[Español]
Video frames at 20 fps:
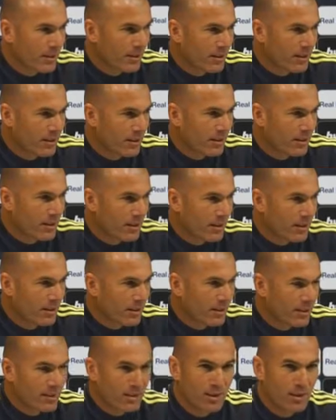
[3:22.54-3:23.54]
faltó
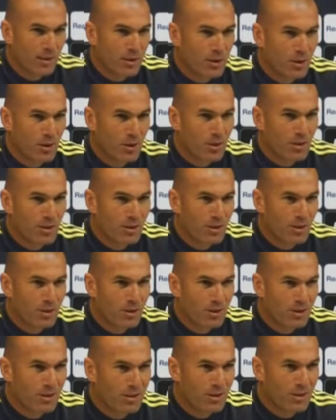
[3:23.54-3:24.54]
intensidad. y usted se lo ha
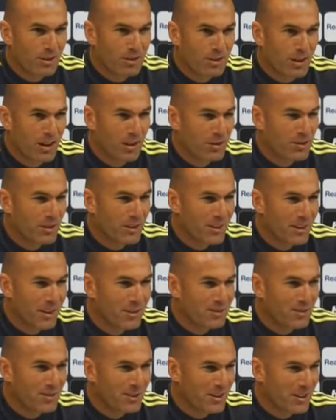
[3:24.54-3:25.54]
dicho muchas veces. ¿Qué les ha
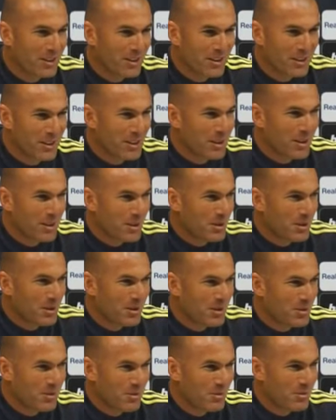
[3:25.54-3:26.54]
dicho para cambiar? ¿Qué le han
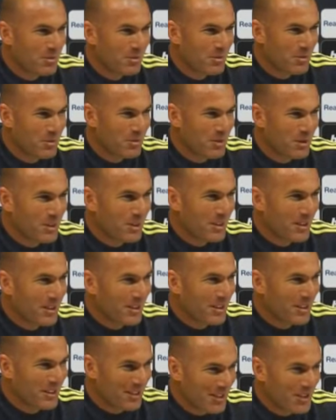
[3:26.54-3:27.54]
prometido para el martes y para
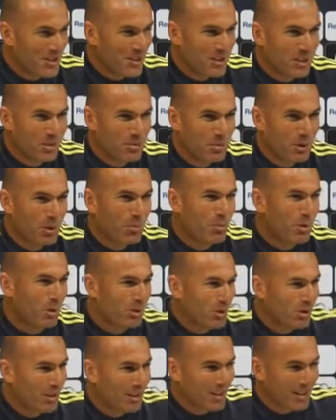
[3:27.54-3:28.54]
mañana? Sí, pero
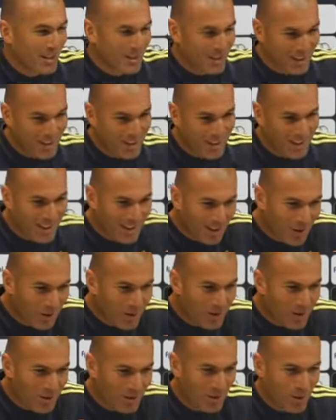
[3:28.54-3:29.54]
perdona que te quería
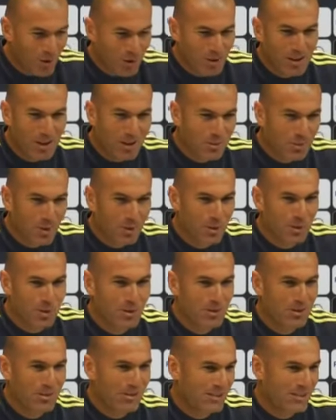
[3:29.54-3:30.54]
cortar, pero
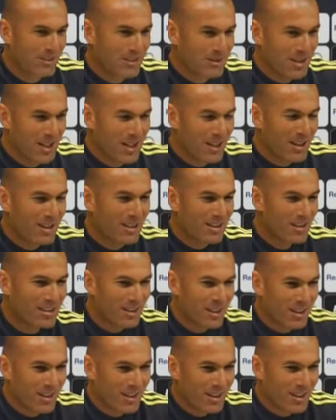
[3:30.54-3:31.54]
no es
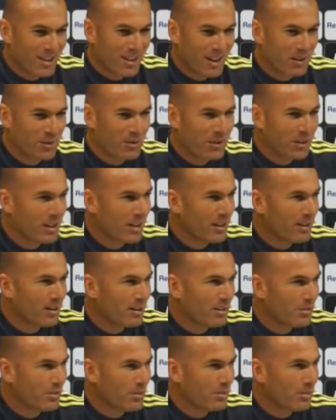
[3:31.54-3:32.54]
al final
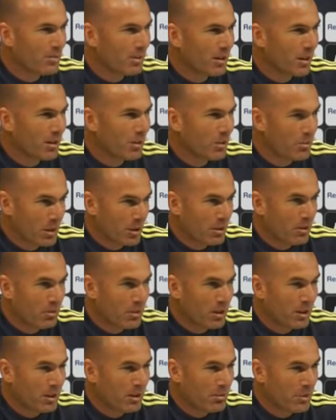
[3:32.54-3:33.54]
mm, a lo mejor
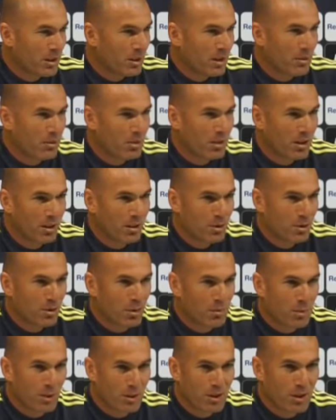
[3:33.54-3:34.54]
me, he equivocado
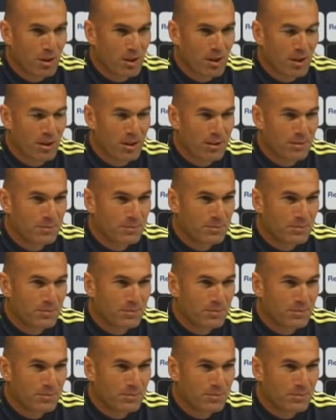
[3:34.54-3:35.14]
yo porque